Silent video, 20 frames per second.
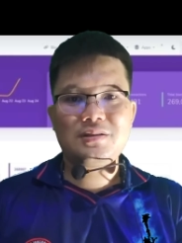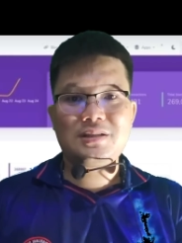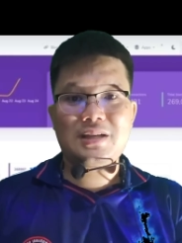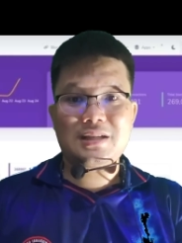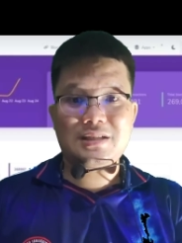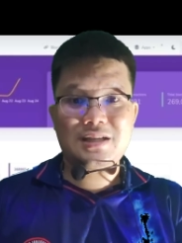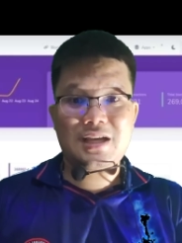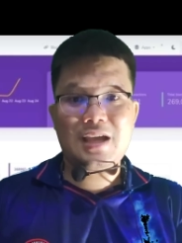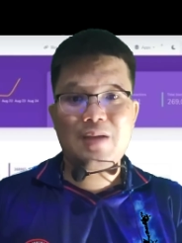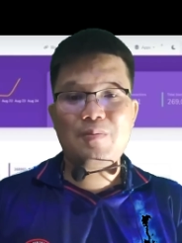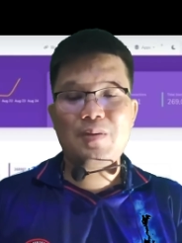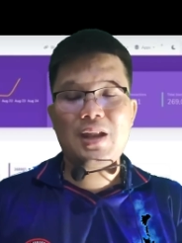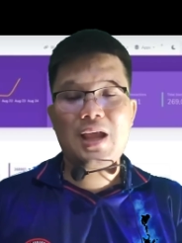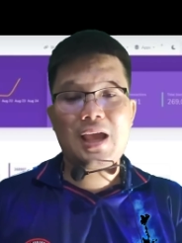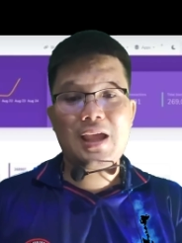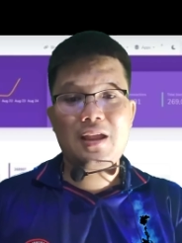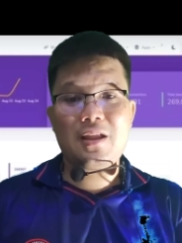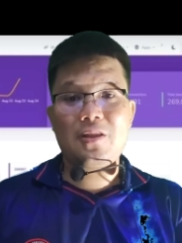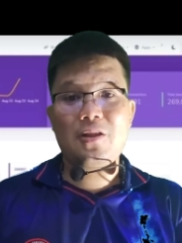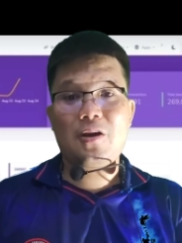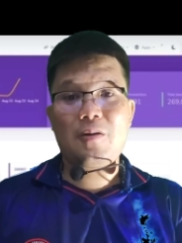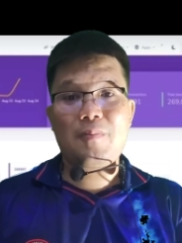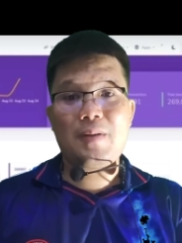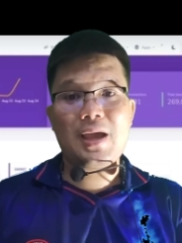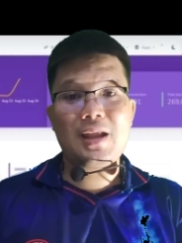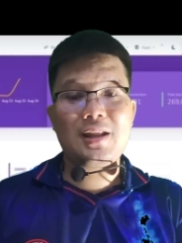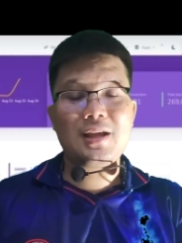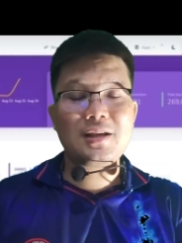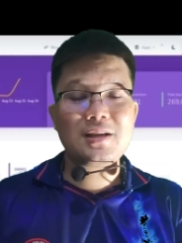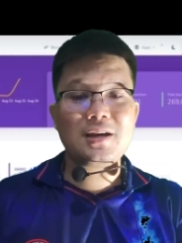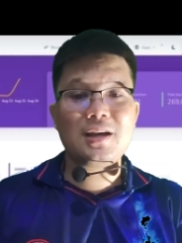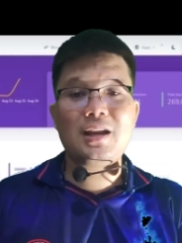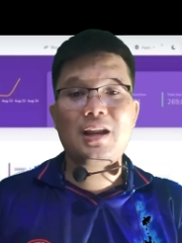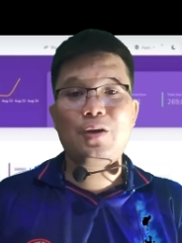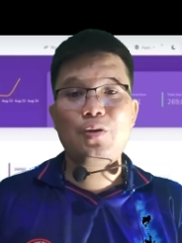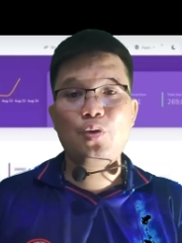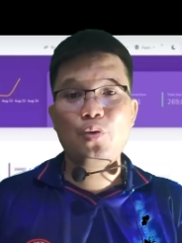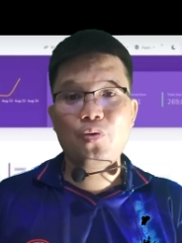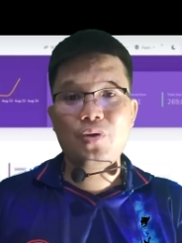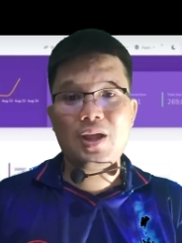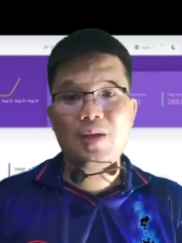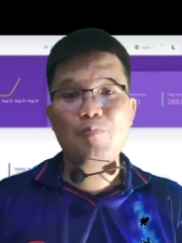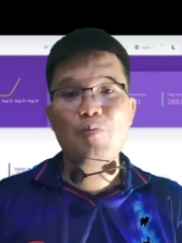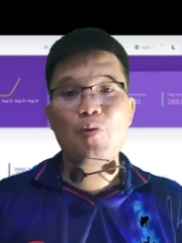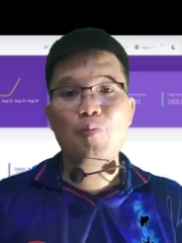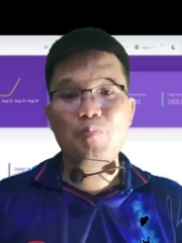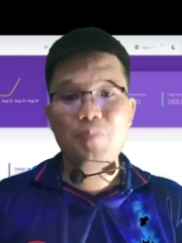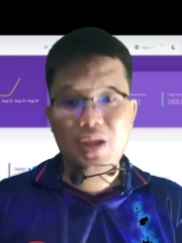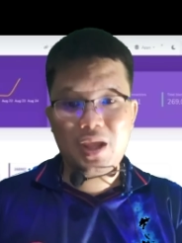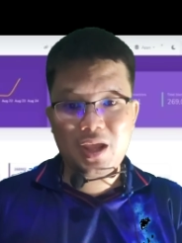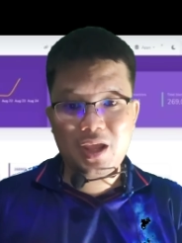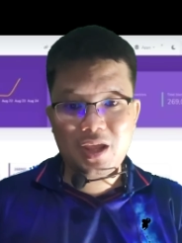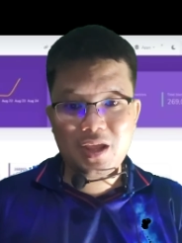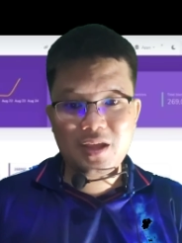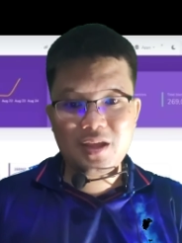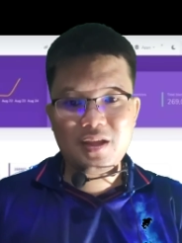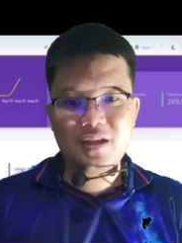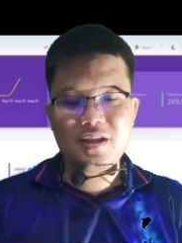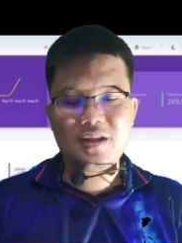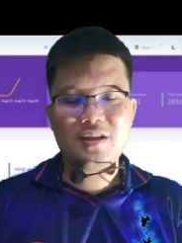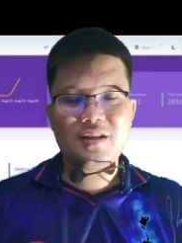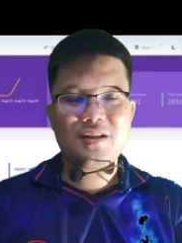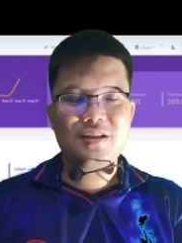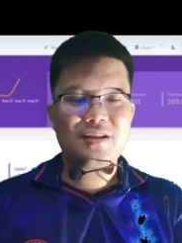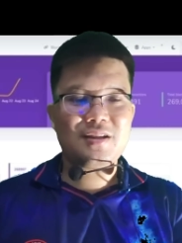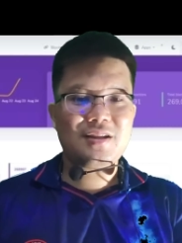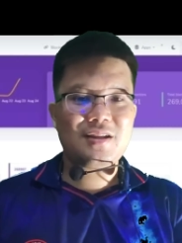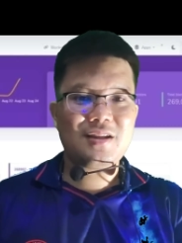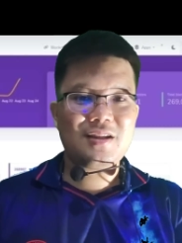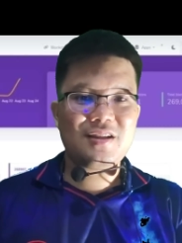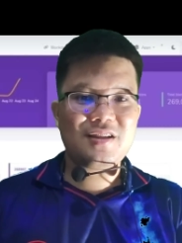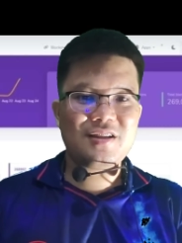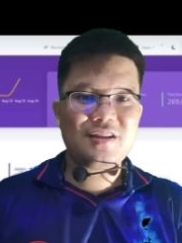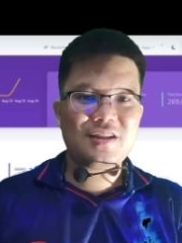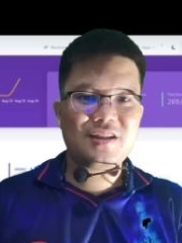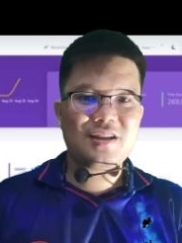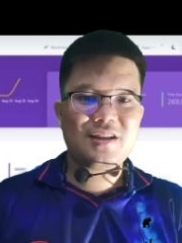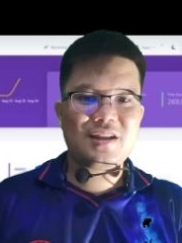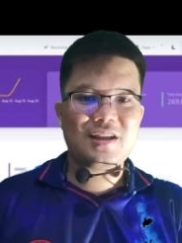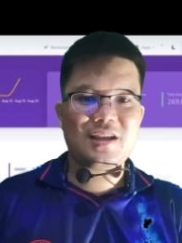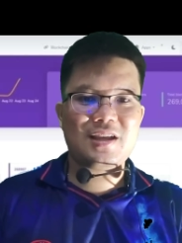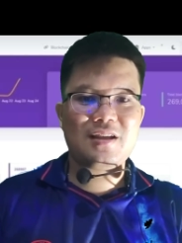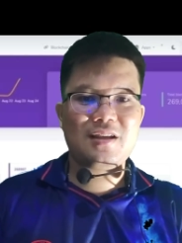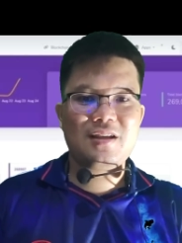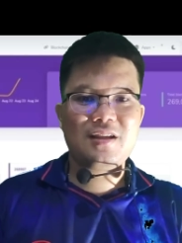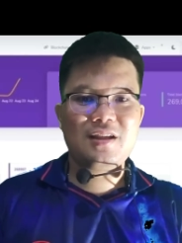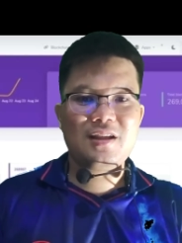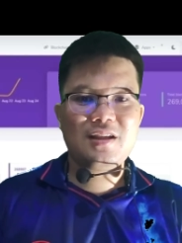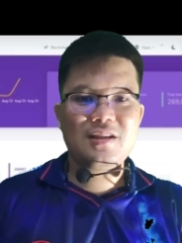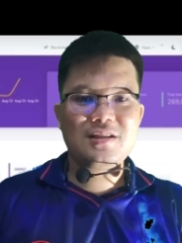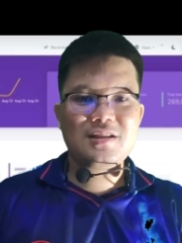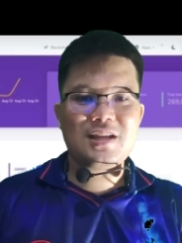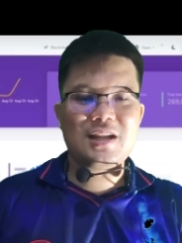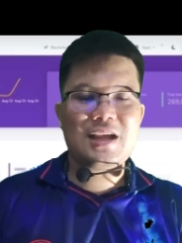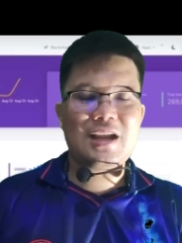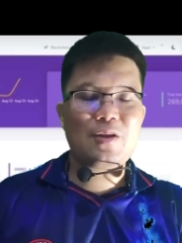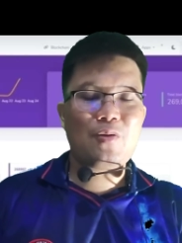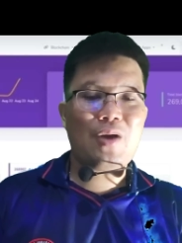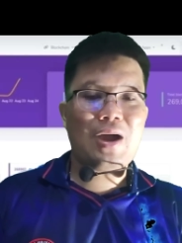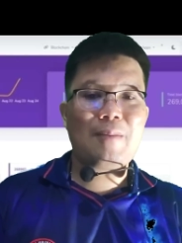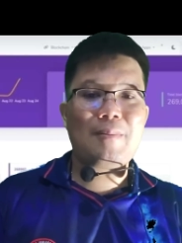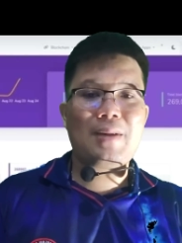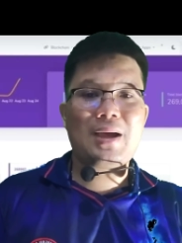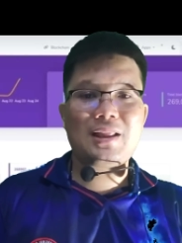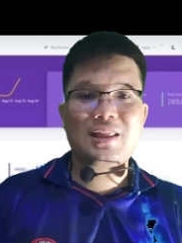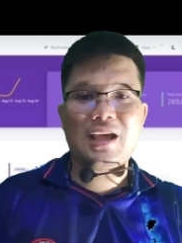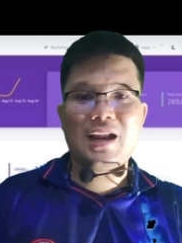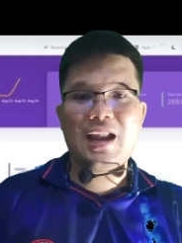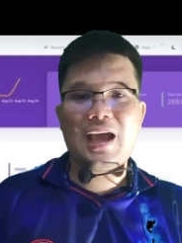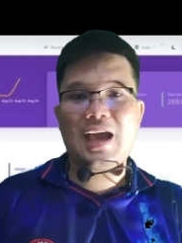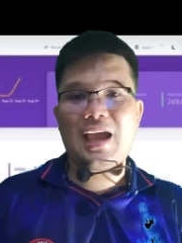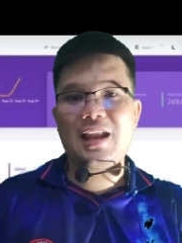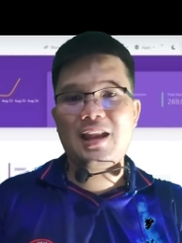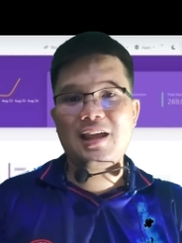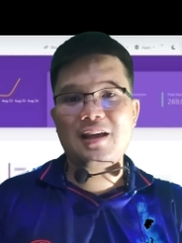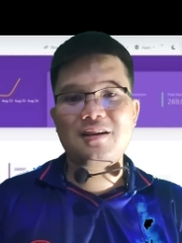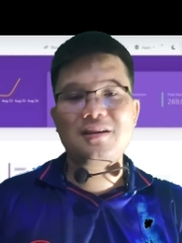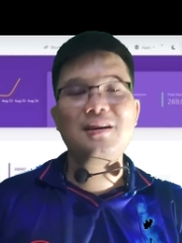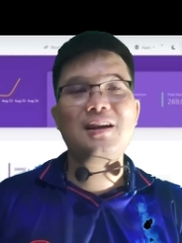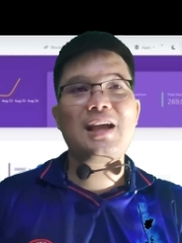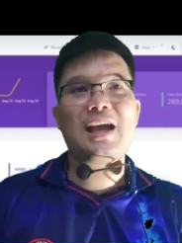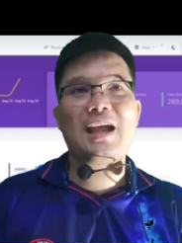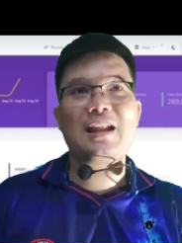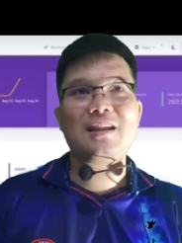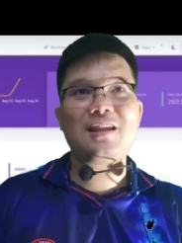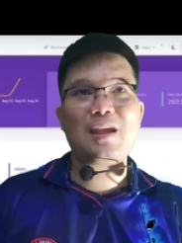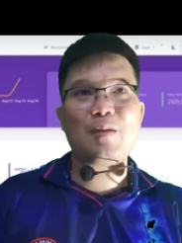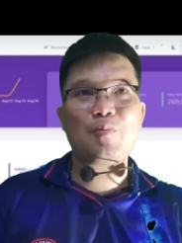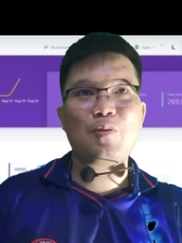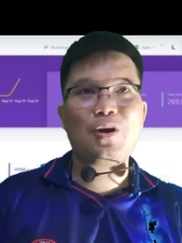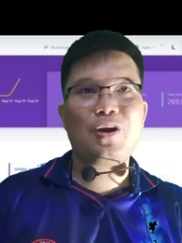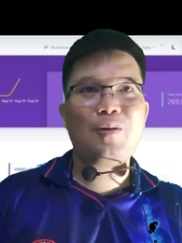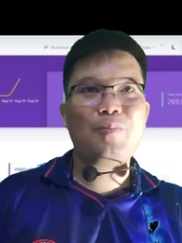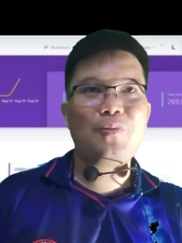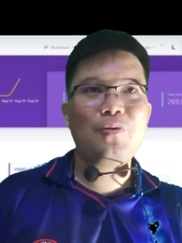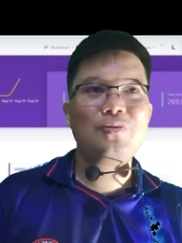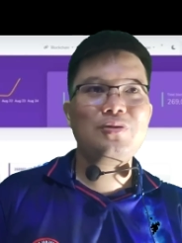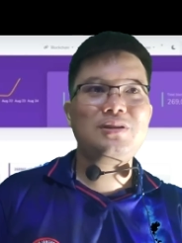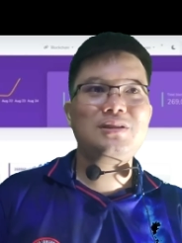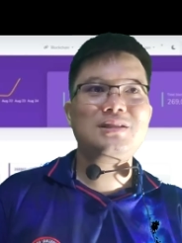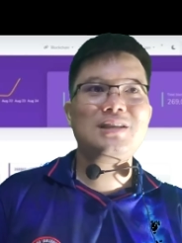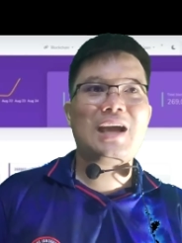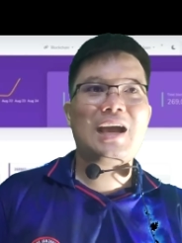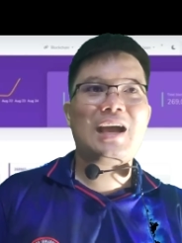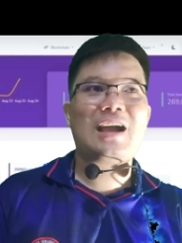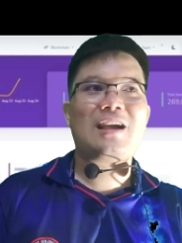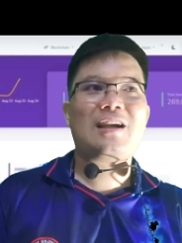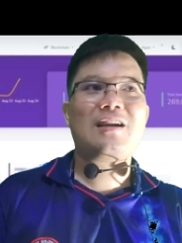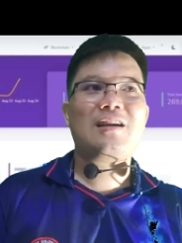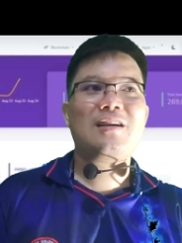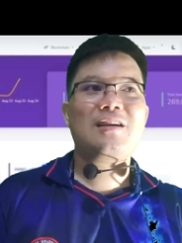จะใช้ไม่ได้อีกต่อไปถ้าเกิดเราดูในมุมนี้นะฉะนั้นความอันตรายเนี่ยคือการเก็บข้อมูลจาก